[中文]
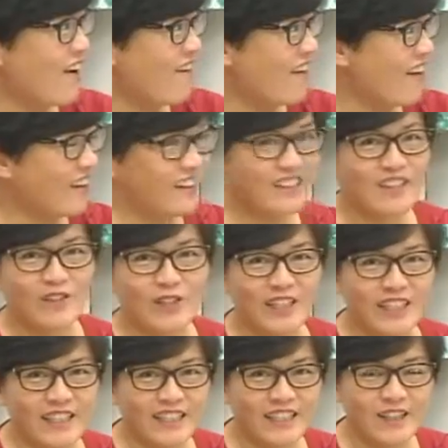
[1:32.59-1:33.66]
好哈，各
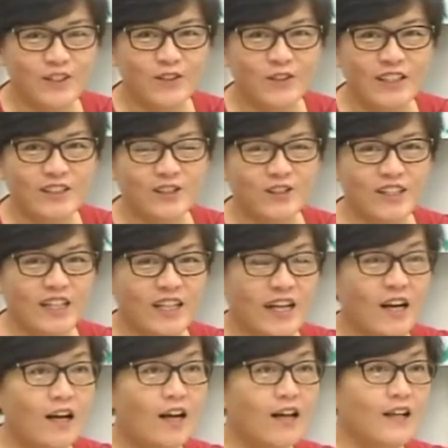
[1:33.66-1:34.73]
位观众大
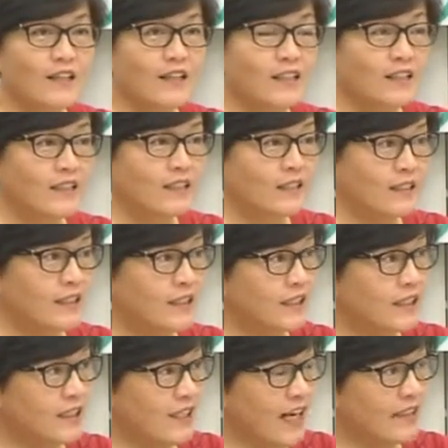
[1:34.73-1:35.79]
家好，呃
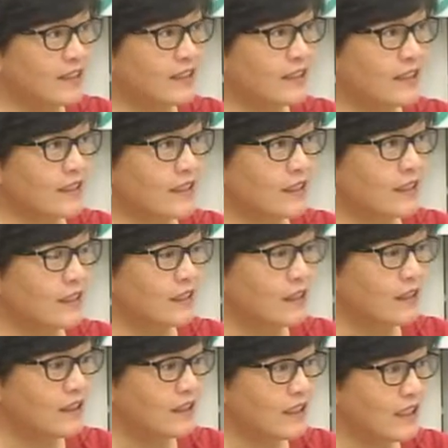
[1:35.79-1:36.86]
是这样子，
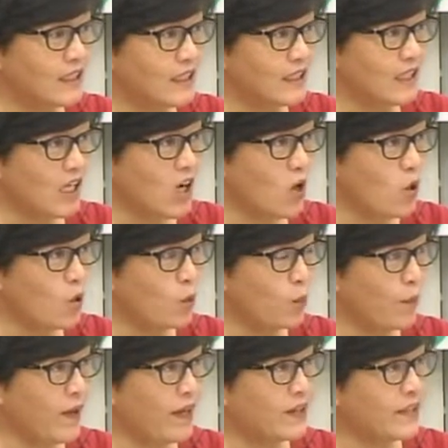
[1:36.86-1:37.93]
气候
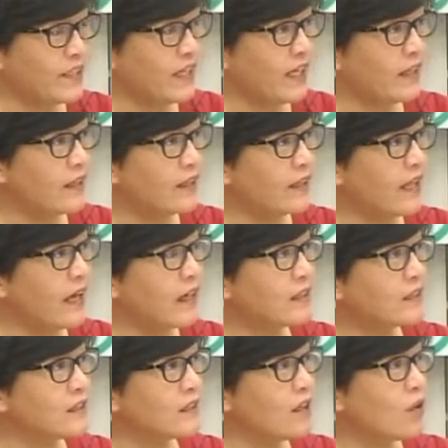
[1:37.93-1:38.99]
变迁，大
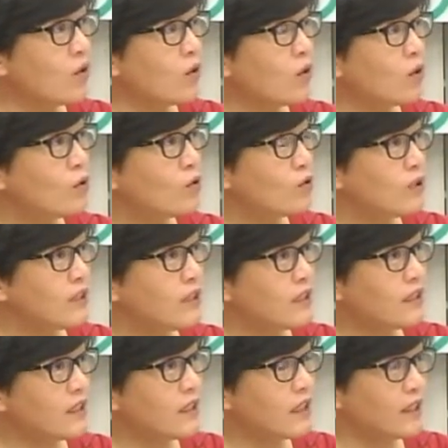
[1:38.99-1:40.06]
家知道最
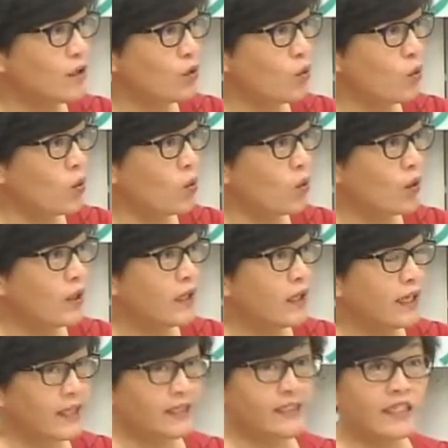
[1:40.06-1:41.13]
近很多
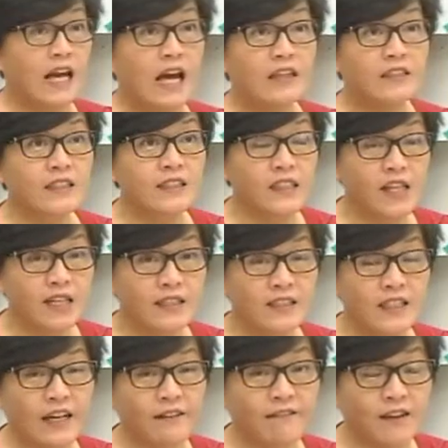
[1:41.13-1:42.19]
很强的天
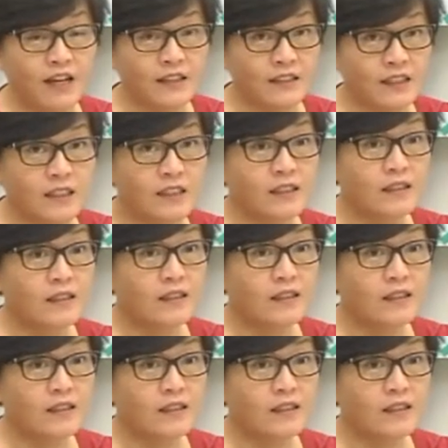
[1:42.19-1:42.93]
灾发生，